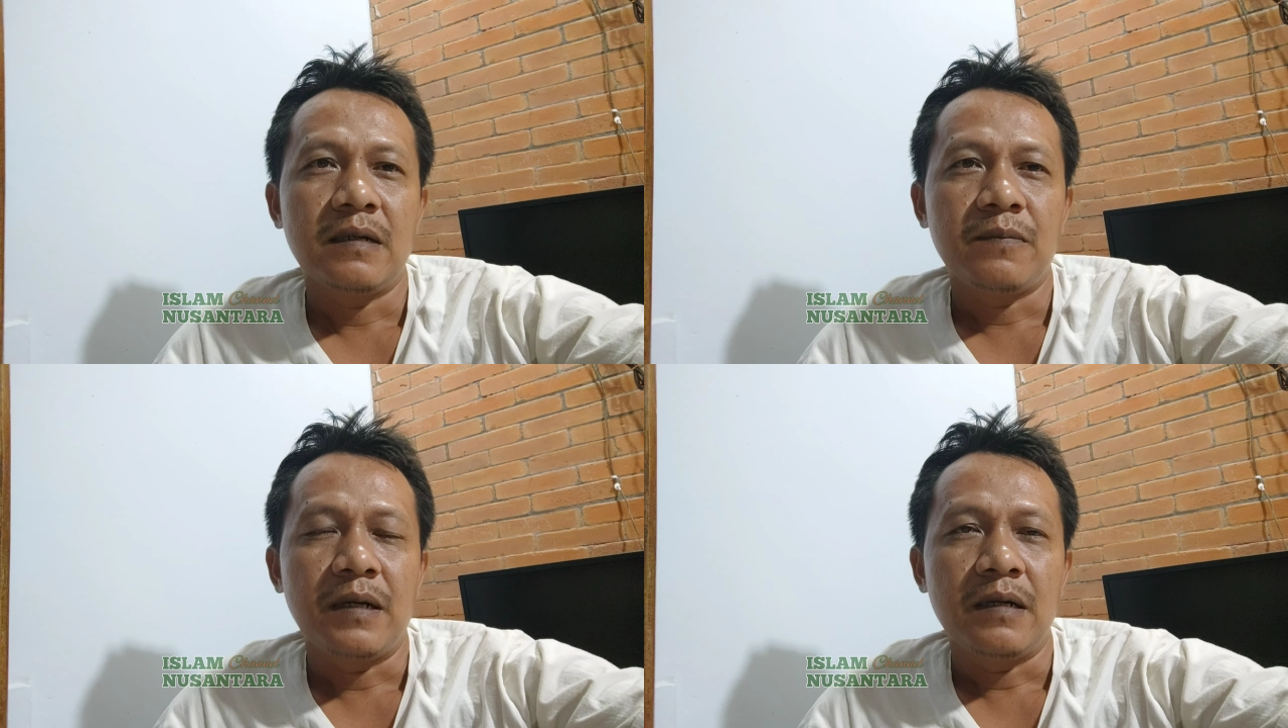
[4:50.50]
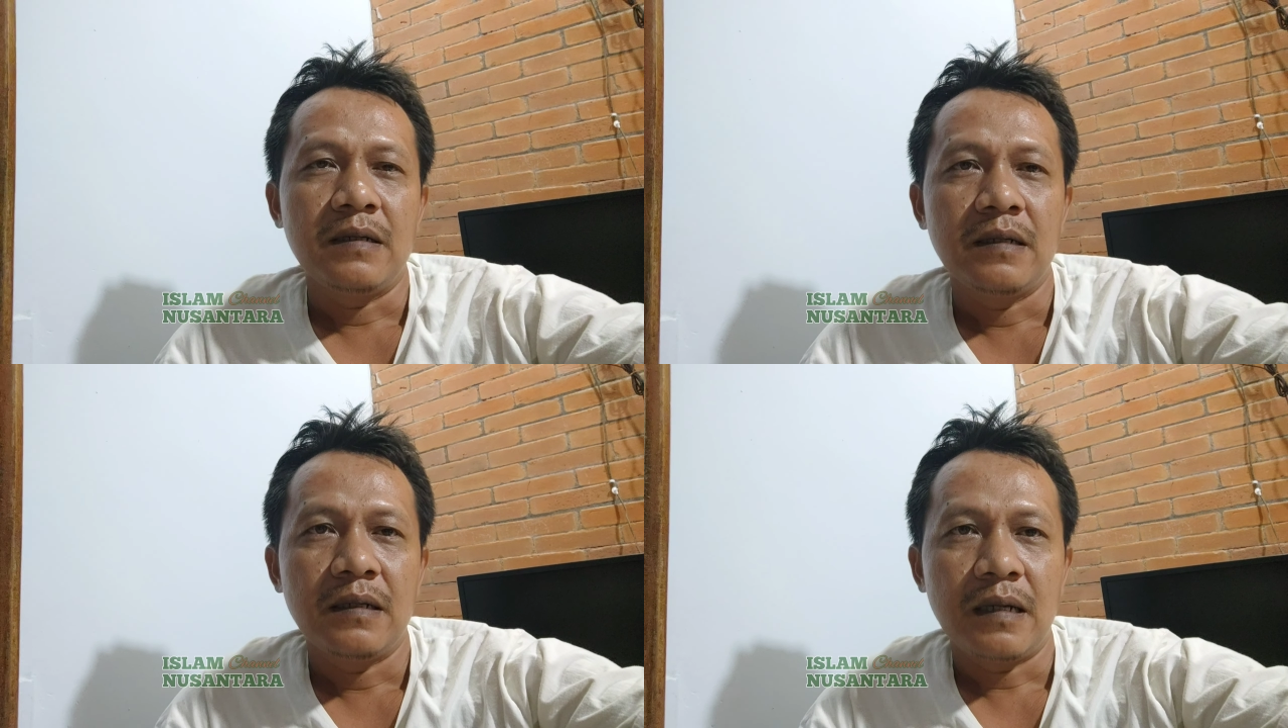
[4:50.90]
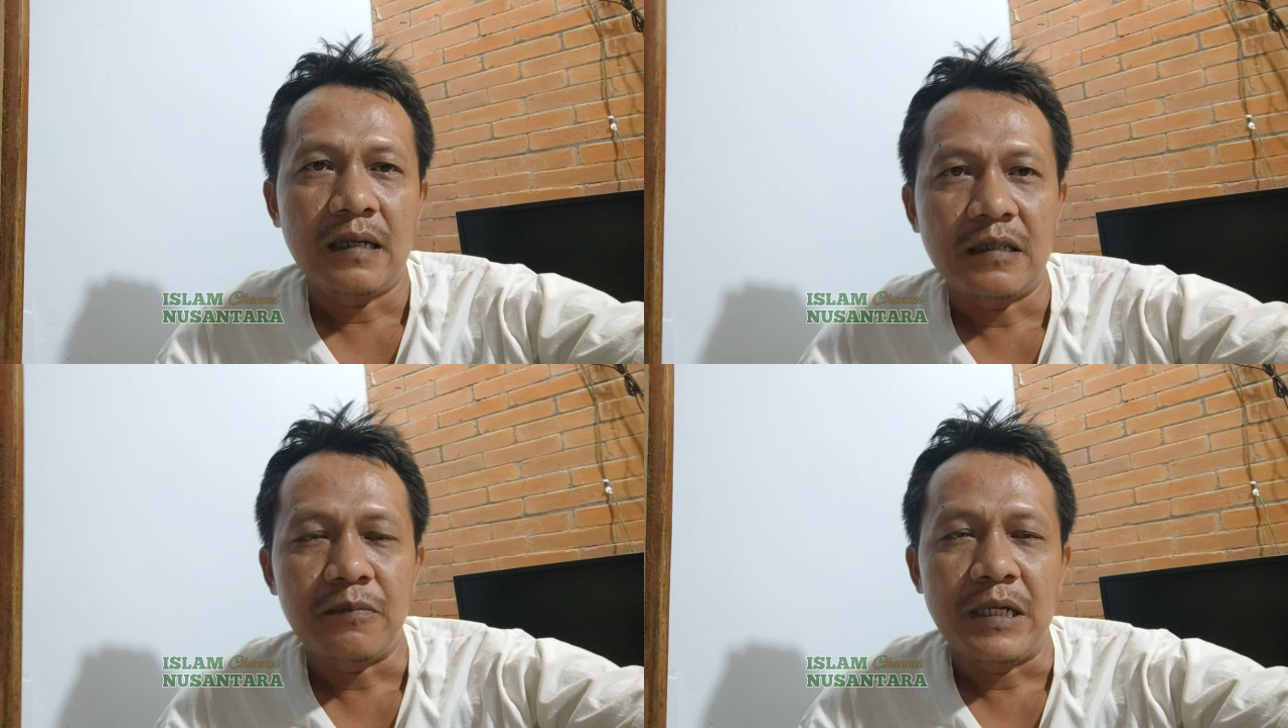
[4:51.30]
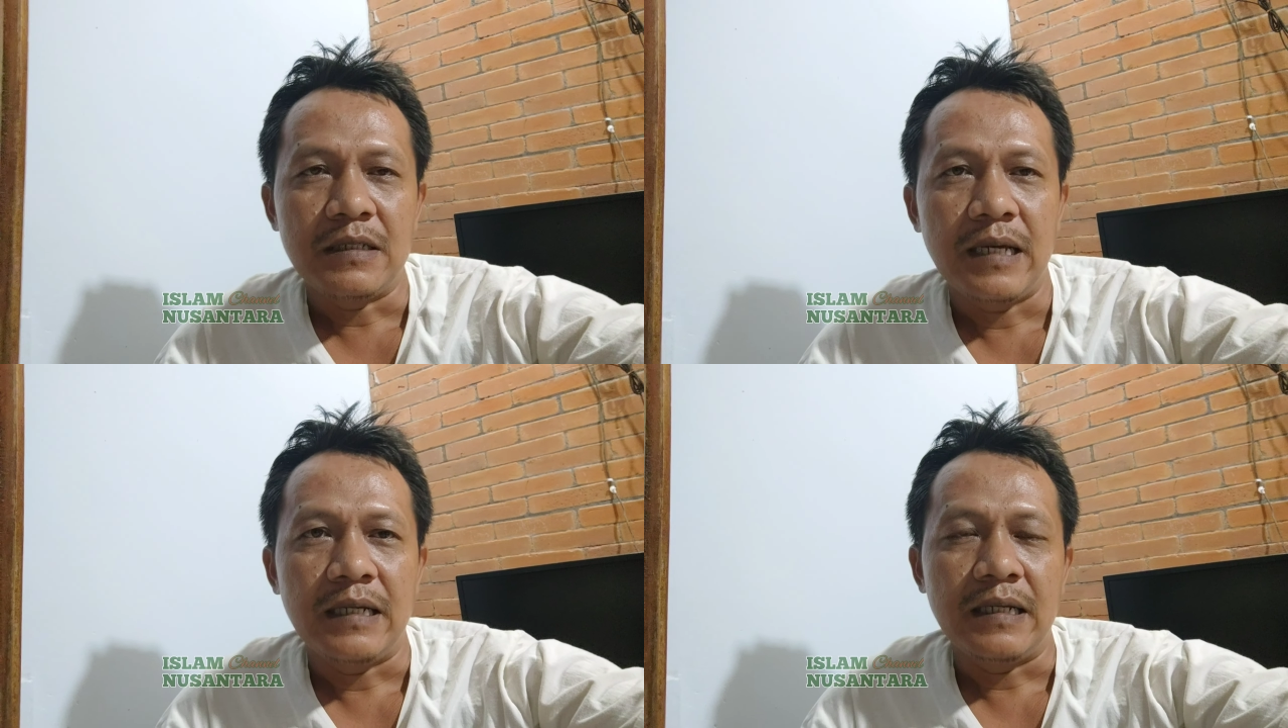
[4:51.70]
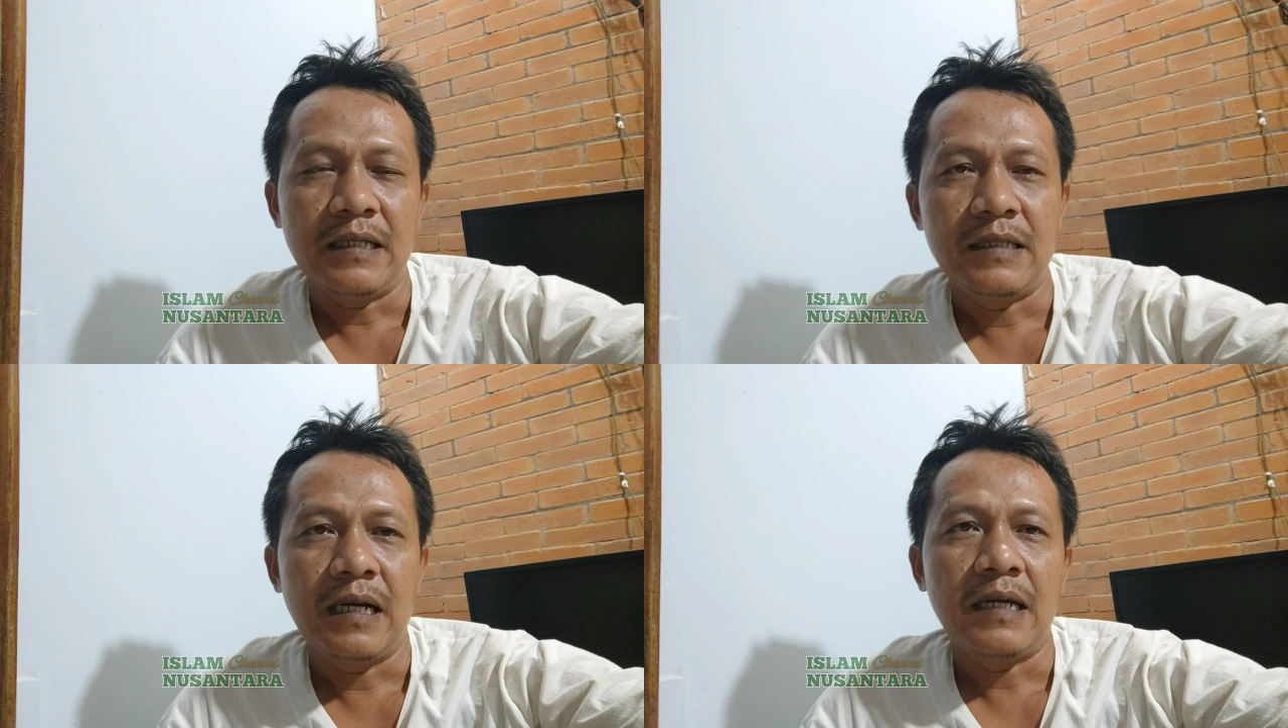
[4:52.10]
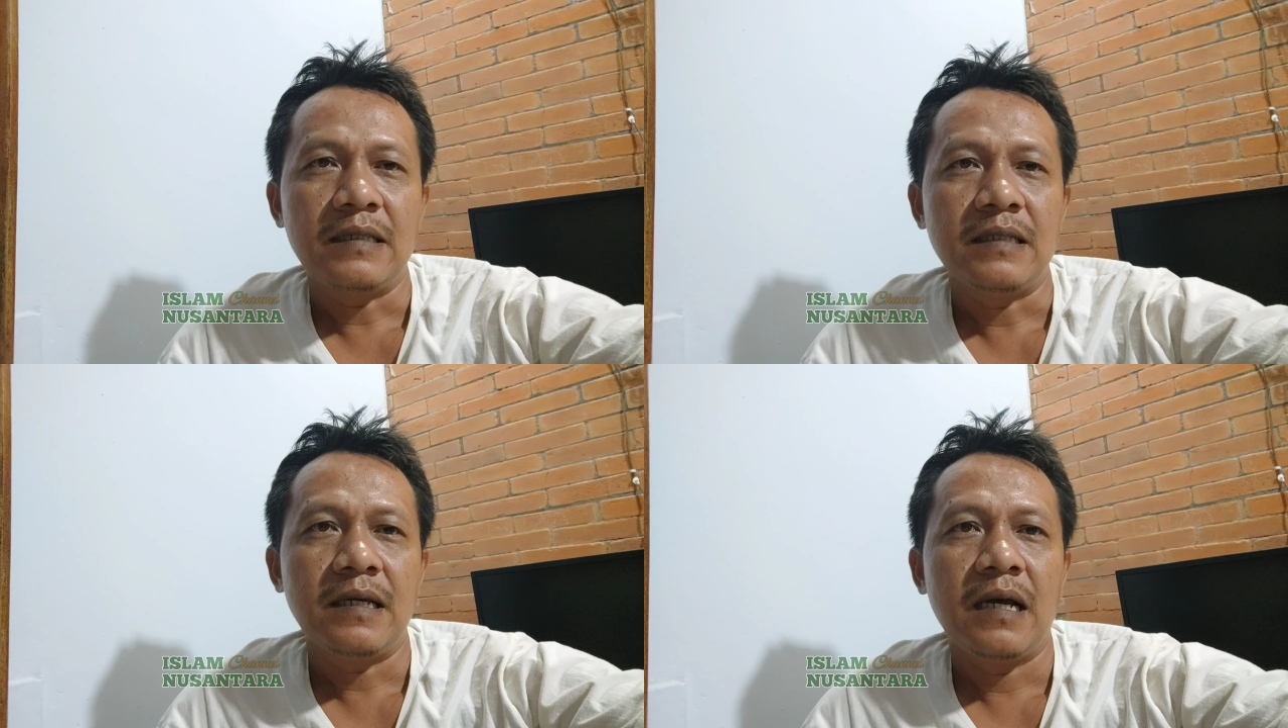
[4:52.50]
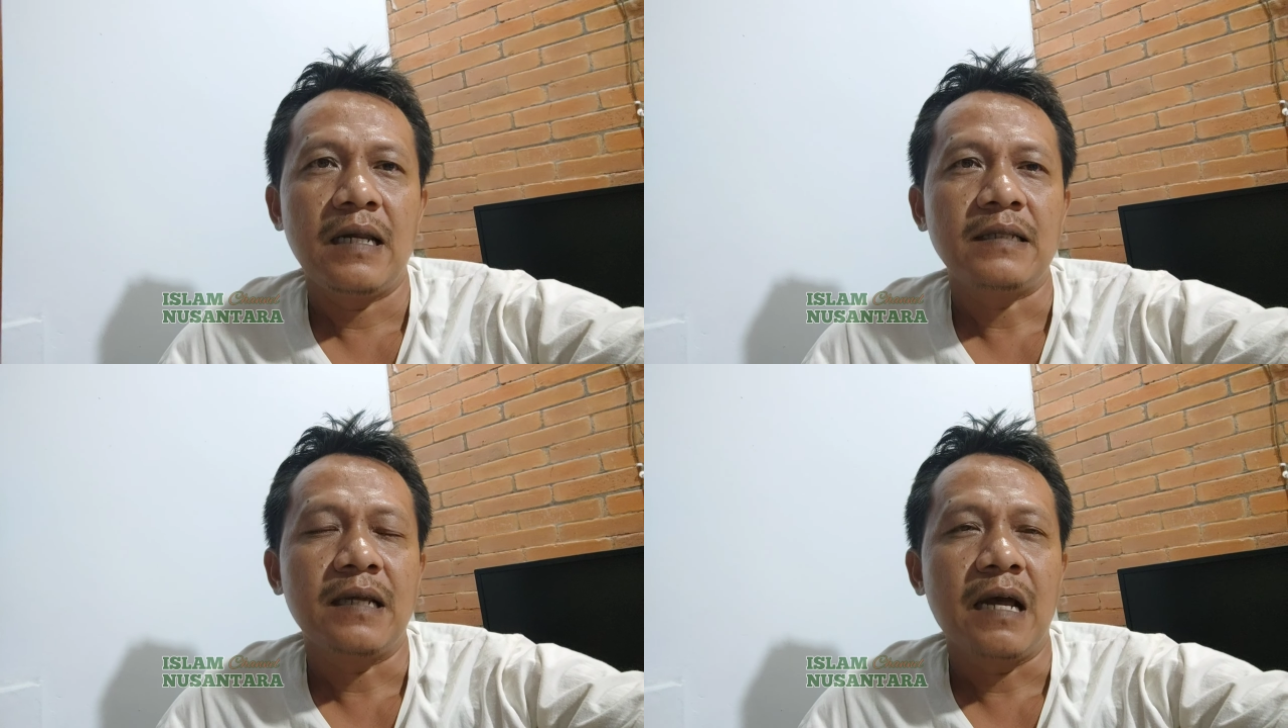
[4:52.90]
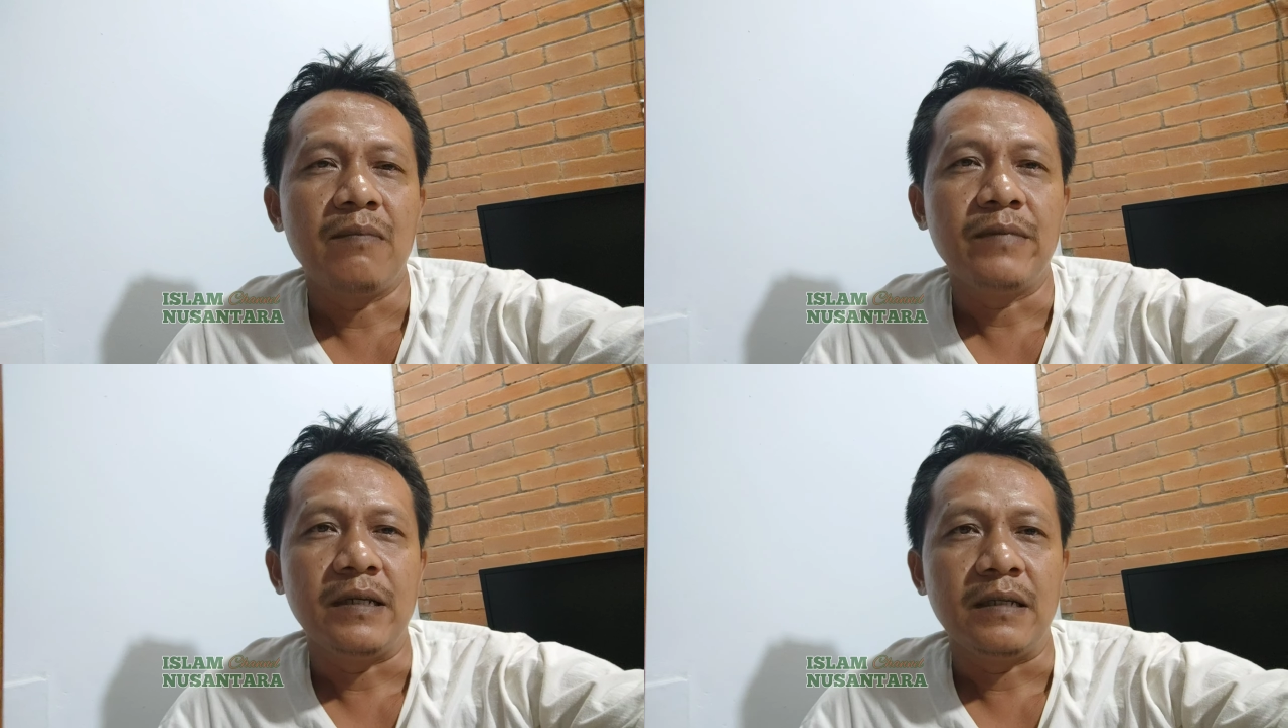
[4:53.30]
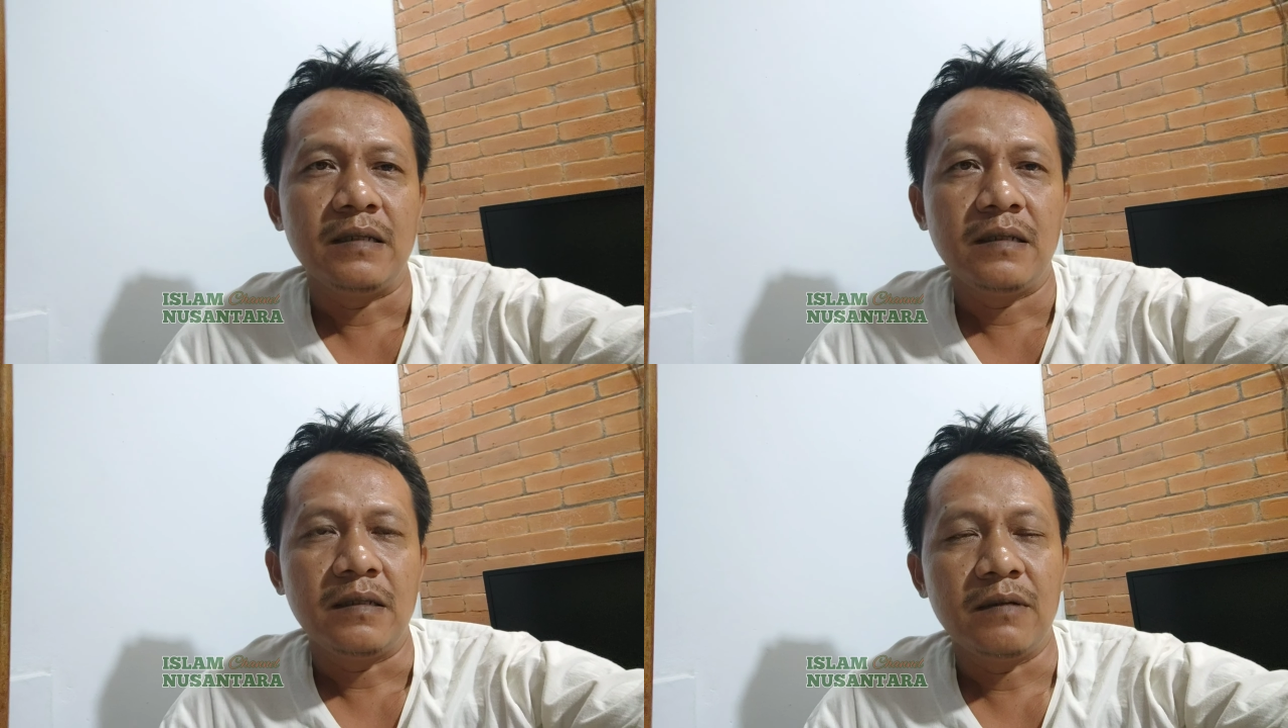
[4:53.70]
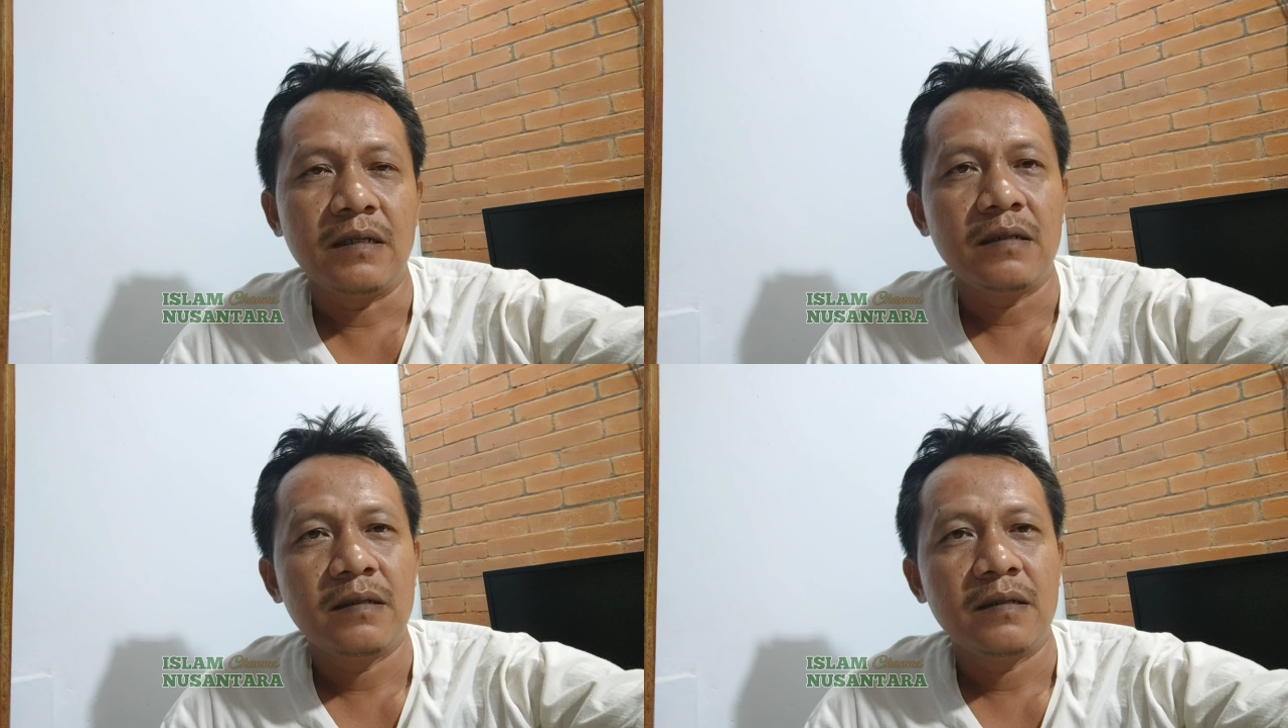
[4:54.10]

apa arti bahasa Inggris yang artinya alat kelamin itu kan